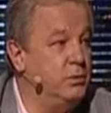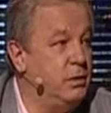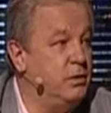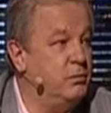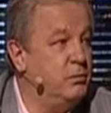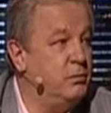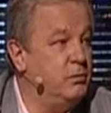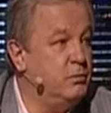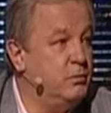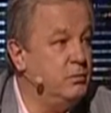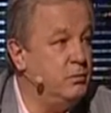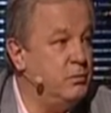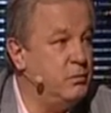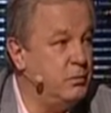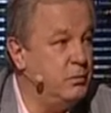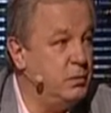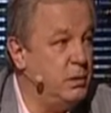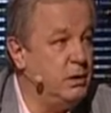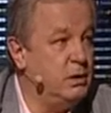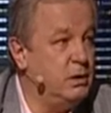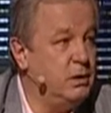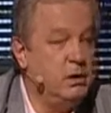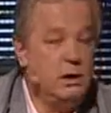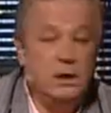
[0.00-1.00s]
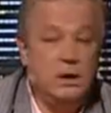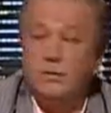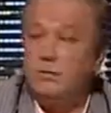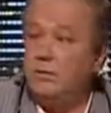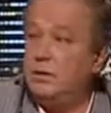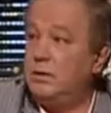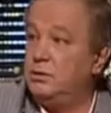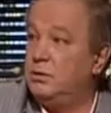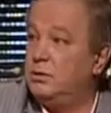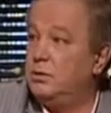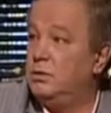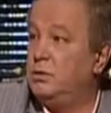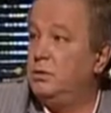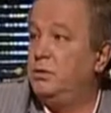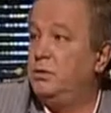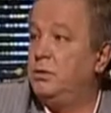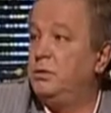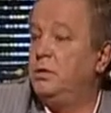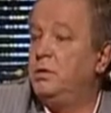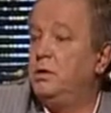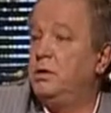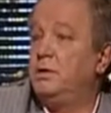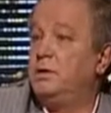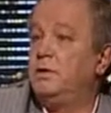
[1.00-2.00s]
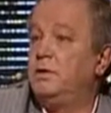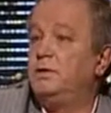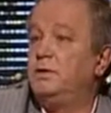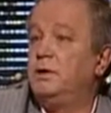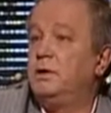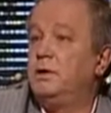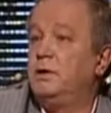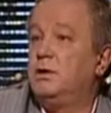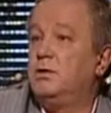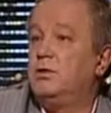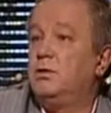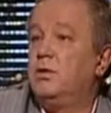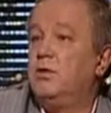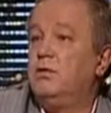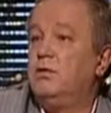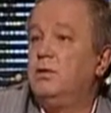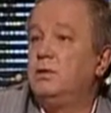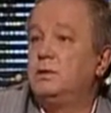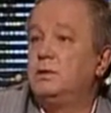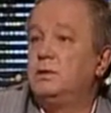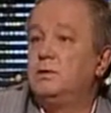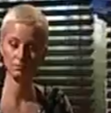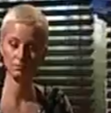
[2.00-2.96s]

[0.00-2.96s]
первым атаковал. Ну, например, эта вся торговля